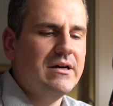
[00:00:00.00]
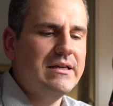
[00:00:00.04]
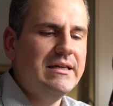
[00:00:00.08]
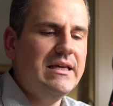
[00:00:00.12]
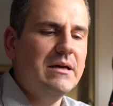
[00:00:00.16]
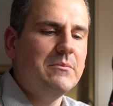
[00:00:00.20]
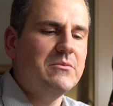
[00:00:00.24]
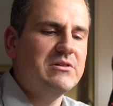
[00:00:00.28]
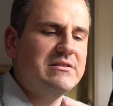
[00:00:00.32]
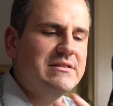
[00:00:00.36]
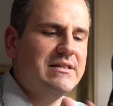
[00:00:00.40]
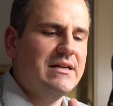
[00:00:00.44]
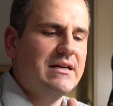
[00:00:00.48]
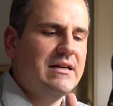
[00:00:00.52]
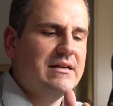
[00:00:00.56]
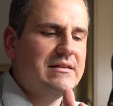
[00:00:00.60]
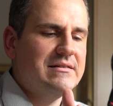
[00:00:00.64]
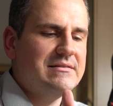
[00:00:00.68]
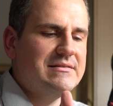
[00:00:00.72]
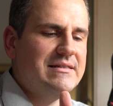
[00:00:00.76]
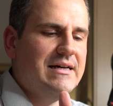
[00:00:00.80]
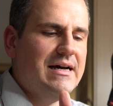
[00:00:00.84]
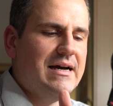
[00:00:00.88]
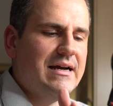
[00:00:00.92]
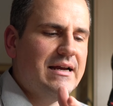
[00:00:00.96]
Hier muss ich
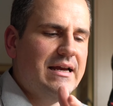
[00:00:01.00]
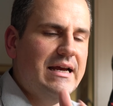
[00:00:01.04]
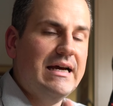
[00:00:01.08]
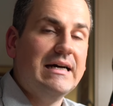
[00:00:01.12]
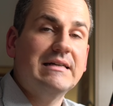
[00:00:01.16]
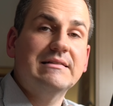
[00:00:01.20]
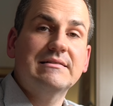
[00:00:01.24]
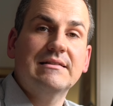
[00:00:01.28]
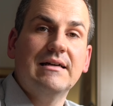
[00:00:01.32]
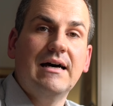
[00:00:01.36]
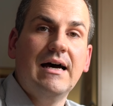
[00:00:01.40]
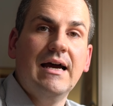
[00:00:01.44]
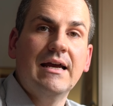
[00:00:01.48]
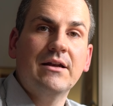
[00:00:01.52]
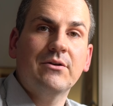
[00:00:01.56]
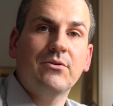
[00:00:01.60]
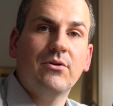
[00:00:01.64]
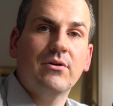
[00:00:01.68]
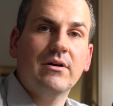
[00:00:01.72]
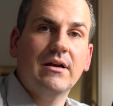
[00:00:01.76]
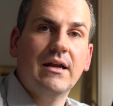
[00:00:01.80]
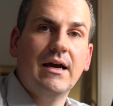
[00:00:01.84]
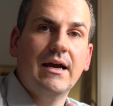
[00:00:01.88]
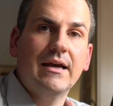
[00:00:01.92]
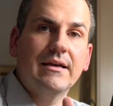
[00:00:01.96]
allerdings sagen, erster
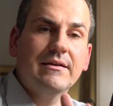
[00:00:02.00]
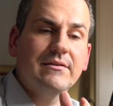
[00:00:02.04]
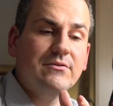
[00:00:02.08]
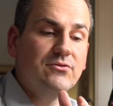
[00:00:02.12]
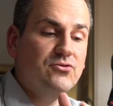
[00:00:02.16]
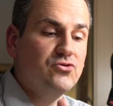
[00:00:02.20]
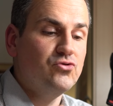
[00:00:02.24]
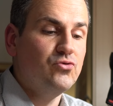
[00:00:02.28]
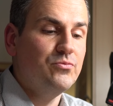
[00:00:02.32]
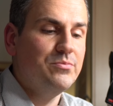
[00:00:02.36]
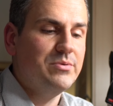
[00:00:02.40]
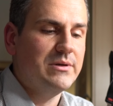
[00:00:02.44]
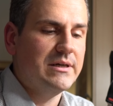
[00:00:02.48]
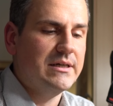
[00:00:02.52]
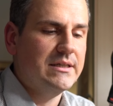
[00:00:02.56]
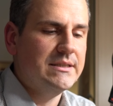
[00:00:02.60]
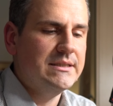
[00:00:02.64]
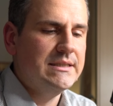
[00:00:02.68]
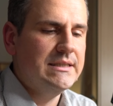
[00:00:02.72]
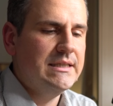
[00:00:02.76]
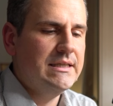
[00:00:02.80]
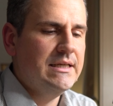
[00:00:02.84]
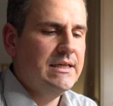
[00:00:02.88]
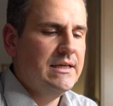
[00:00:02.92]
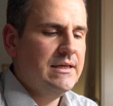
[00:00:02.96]
Eindruck gleich super.
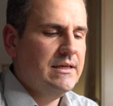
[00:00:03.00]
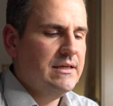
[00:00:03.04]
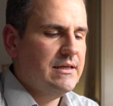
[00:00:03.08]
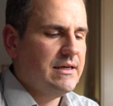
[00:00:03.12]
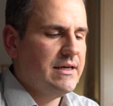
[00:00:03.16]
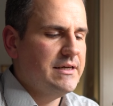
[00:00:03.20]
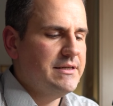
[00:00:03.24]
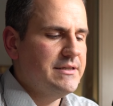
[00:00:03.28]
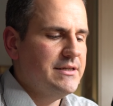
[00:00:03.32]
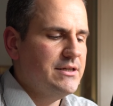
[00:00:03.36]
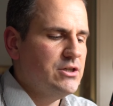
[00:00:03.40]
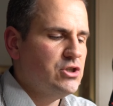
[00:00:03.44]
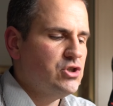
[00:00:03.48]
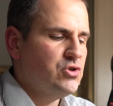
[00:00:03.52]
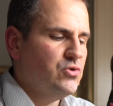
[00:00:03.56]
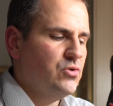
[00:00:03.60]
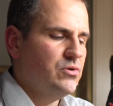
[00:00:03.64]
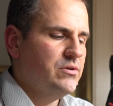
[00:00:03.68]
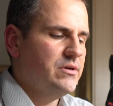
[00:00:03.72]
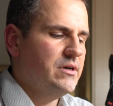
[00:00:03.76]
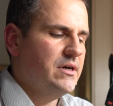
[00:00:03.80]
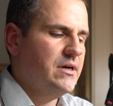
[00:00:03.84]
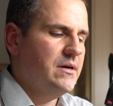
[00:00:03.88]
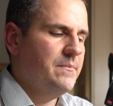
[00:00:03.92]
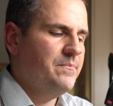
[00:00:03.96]
Richtig
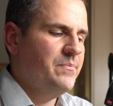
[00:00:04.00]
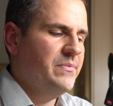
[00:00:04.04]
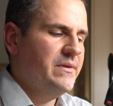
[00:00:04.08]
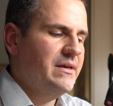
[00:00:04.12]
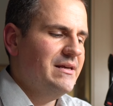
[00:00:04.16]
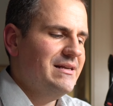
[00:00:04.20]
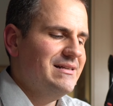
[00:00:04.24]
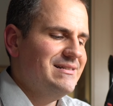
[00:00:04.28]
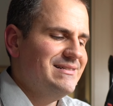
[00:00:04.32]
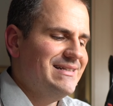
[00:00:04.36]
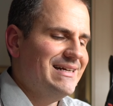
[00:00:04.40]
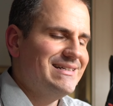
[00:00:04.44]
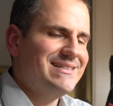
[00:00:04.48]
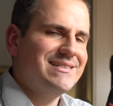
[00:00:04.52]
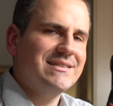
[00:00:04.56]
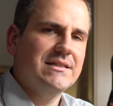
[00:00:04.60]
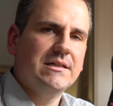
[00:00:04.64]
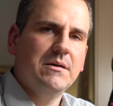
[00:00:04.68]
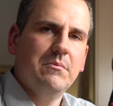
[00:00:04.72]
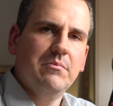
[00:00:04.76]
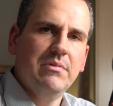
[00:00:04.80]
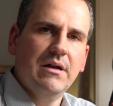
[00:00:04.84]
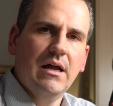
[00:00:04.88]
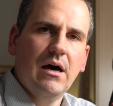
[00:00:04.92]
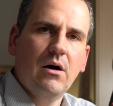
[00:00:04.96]
schöner,
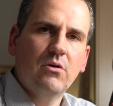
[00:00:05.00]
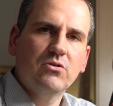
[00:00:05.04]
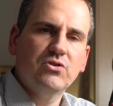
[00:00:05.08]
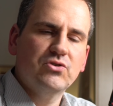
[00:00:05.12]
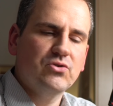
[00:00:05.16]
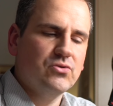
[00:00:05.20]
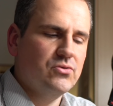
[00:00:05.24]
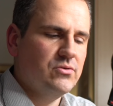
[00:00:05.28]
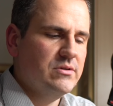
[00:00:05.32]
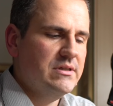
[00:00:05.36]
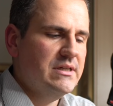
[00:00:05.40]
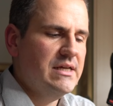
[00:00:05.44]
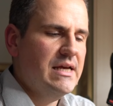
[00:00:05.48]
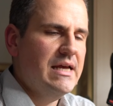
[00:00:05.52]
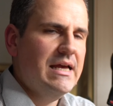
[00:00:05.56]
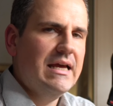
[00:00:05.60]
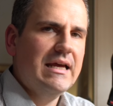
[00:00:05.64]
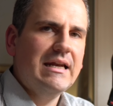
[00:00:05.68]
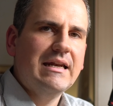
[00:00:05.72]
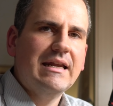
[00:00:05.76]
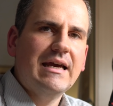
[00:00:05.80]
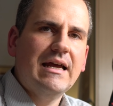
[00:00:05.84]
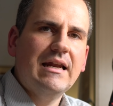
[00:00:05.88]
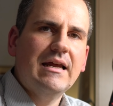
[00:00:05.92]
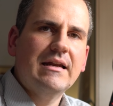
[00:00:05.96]
satter Blauton,
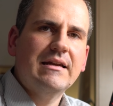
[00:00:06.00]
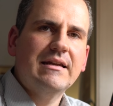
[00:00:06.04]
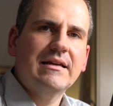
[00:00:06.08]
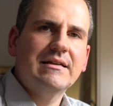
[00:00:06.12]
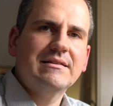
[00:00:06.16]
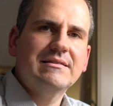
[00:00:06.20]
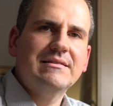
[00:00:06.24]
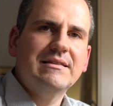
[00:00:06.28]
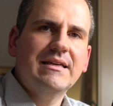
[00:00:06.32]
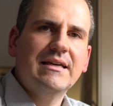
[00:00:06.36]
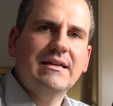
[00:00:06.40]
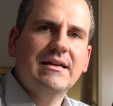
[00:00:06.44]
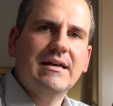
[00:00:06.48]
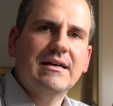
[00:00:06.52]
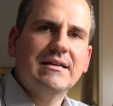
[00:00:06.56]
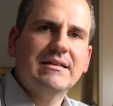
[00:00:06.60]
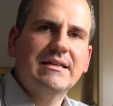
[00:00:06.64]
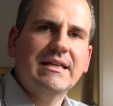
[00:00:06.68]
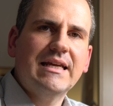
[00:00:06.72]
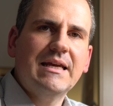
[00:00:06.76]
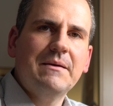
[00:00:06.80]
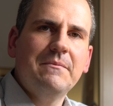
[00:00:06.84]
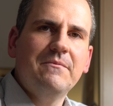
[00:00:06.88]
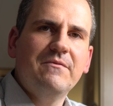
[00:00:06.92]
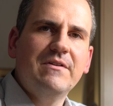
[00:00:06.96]
der allerdings je
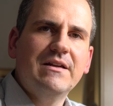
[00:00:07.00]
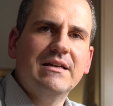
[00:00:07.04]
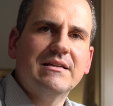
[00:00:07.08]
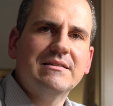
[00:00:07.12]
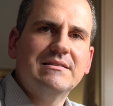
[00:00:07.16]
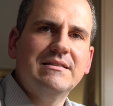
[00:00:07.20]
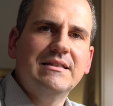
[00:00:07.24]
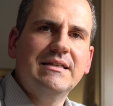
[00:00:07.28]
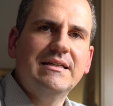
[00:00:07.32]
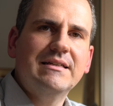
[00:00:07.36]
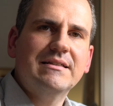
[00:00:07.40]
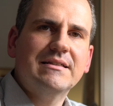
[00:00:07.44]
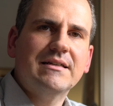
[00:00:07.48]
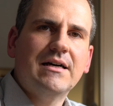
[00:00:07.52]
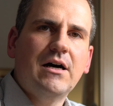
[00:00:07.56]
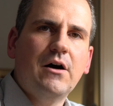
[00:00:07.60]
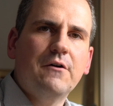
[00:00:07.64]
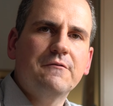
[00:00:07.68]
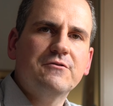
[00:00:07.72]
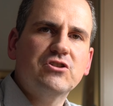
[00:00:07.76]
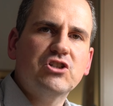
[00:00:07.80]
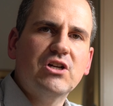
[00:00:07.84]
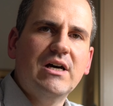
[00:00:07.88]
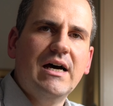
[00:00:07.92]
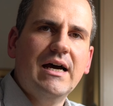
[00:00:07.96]
nachdem, wie das Licht
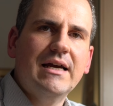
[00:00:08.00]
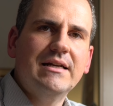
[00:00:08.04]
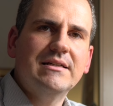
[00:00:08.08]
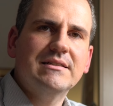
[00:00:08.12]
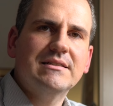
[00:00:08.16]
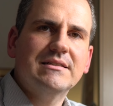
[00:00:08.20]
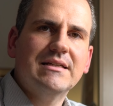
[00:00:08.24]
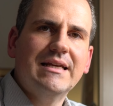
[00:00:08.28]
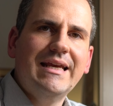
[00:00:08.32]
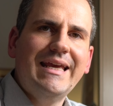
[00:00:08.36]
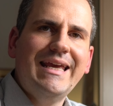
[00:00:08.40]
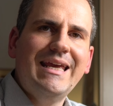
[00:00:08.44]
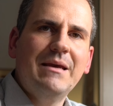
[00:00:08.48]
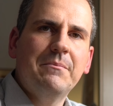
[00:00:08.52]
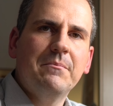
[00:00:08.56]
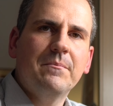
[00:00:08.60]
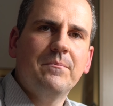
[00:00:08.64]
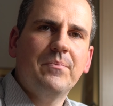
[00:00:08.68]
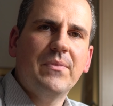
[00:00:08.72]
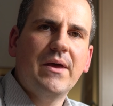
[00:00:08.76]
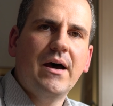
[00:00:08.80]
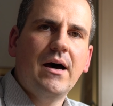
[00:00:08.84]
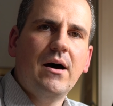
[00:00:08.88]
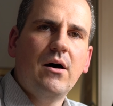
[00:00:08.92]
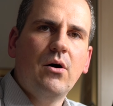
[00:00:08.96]
drauf scheint,
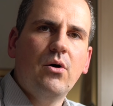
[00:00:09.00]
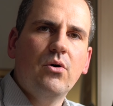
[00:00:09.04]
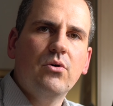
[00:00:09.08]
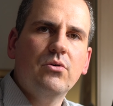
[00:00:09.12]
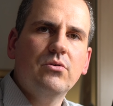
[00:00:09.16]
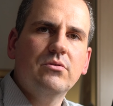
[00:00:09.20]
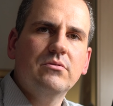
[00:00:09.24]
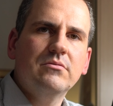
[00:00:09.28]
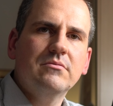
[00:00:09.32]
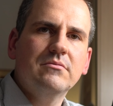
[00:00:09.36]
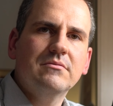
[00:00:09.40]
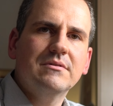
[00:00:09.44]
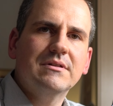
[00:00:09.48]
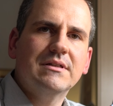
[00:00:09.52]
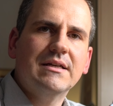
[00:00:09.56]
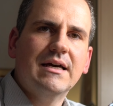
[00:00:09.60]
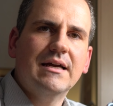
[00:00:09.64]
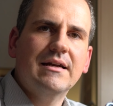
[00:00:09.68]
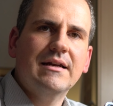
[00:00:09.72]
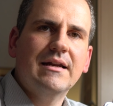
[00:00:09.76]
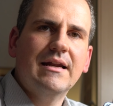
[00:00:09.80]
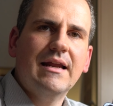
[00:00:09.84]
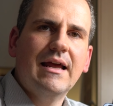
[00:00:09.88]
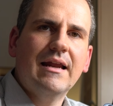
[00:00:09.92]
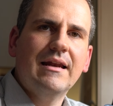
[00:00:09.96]
eben auch
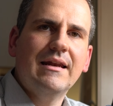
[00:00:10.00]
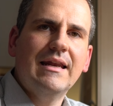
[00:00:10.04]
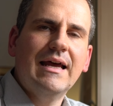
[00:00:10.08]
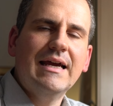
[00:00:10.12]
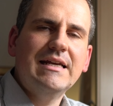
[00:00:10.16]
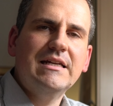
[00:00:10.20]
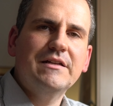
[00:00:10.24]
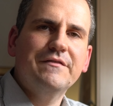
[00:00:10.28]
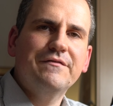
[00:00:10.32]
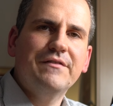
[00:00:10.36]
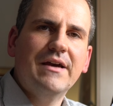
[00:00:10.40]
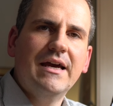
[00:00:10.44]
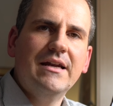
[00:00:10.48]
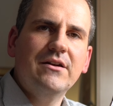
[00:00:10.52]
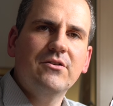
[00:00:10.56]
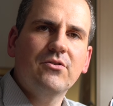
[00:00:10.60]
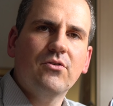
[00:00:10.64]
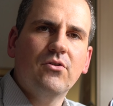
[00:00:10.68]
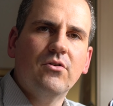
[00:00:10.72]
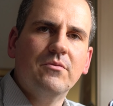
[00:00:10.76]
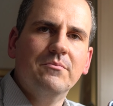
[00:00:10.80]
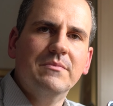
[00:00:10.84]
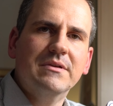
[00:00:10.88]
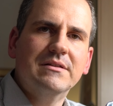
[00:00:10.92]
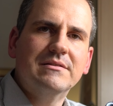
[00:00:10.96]
dann leichte
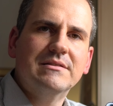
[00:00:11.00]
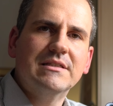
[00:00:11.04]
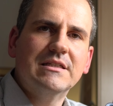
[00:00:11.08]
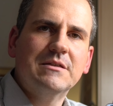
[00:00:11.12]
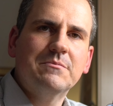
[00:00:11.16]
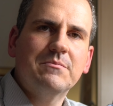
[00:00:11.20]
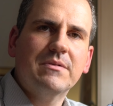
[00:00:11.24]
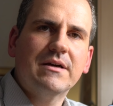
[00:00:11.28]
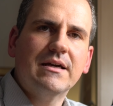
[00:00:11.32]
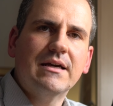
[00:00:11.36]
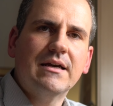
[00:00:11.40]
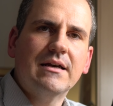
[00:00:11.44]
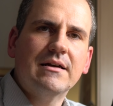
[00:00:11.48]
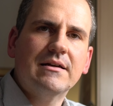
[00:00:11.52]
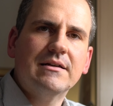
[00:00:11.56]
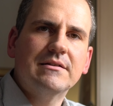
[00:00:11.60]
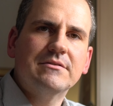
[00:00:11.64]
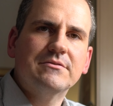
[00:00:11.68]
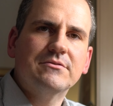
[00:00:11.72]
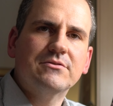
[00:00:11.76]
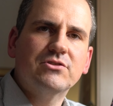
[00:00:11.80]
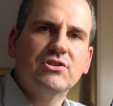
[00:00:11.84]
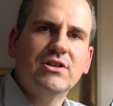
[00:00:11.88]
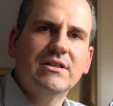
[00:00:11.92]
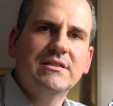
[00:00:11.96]
Veränderungen mit sich bringt.
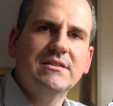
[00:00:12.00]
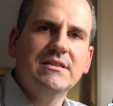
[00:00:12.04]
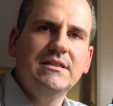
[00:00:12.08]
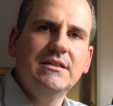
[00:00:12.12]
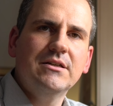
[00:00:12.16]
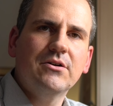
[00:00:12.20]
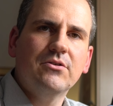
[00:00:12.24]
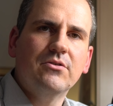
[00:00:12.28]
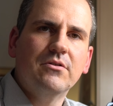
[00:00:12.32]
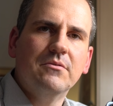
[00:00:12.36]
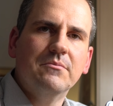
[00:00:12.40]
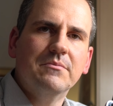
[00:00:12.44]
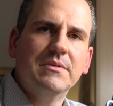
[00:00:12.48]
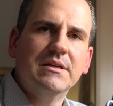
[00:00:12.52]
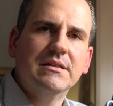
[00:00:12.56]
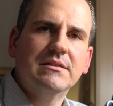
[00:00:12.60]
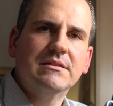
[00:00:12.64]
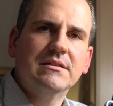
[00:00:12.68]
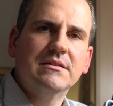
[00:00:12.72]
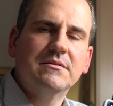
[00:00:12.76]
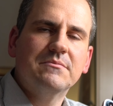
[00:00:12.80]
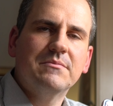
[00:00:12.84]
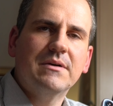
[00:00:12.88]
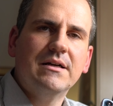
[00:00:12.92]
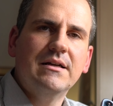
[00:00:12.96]
Also Schattierungen
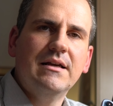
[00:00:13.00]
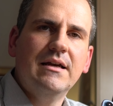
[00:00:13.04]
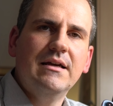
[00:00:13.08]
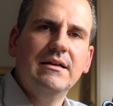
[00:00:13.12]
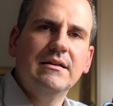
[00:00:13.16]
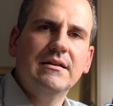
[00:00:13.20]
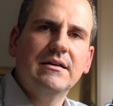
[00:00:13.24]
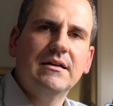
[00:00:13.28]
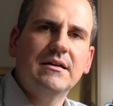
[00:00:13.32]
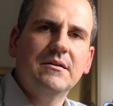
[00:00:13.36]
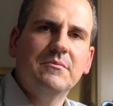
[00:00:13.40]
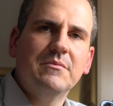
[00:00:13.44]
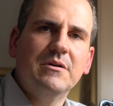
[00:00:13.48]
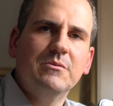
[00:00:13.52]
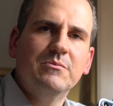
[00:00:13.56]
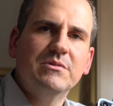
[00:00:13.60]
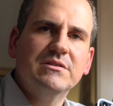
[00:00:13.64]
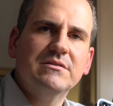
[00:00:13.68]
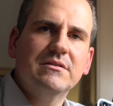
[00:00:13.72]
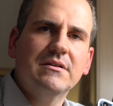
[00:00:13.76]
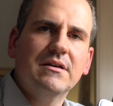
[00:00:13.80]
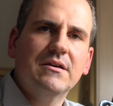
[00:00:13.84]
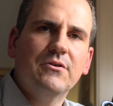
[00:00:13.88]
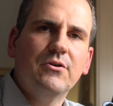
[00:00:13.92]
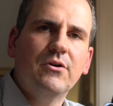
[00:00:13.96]
bietet, mal heller, mal ein
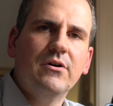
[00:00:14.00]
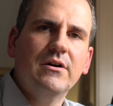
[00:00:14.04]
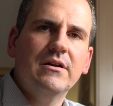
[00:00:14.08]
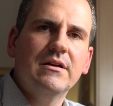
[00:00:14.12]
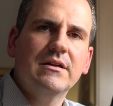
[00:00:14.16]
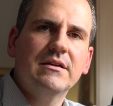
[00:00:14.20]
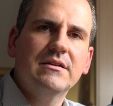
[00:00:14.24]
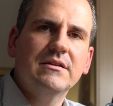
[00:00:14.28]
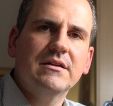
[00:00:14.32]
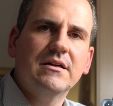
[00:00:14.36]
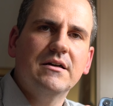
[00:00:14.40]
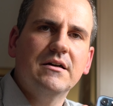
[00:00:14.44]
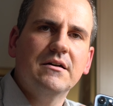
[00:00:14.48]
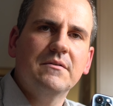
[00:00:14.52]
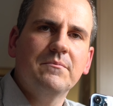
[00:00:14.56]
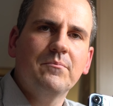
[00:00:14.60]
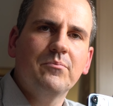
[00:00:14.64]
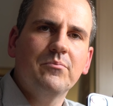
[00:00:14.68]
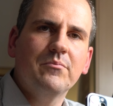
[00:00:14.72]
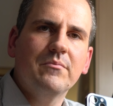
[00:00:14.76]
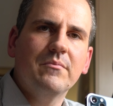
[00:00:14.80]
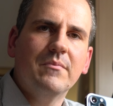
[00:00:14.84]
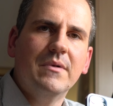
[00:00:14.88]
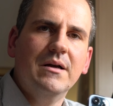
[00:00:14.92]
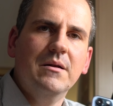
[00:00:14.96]
bisschen gräulicher,
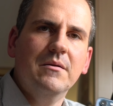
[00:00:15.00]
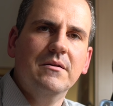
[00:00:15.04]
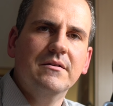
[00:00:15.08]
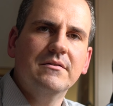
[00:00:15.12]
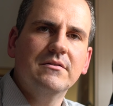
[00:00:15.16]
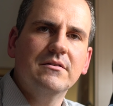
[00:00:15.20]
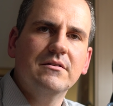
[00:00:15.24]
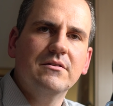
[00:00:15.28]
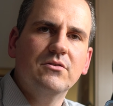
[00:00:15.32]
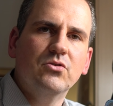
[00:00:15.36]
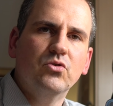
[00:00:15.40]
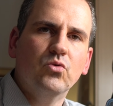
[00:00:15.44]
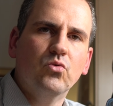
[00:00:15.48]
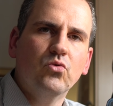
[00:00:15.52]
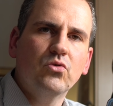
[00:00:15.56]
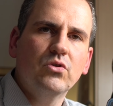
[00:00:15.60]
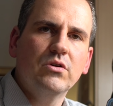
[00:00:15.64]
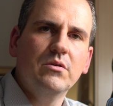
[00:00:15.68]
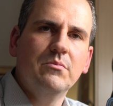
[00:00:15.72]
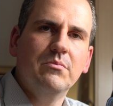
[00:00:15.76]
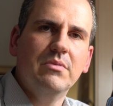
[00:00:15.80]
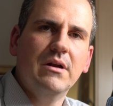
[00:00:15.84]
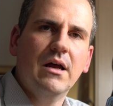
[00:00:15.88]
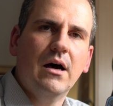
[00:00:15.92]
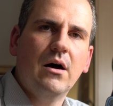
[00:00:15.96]
mal
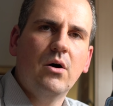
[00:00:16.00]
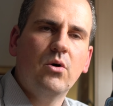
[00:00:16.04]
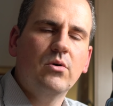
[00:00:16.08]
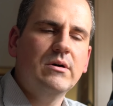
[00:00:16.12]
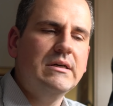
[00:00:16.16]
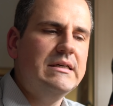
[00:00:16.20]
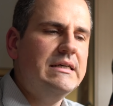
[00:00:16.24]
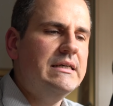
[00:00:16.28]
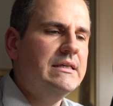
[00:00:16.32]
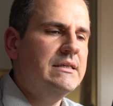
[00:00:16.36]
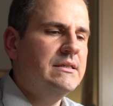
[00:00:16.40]
dunkelblau.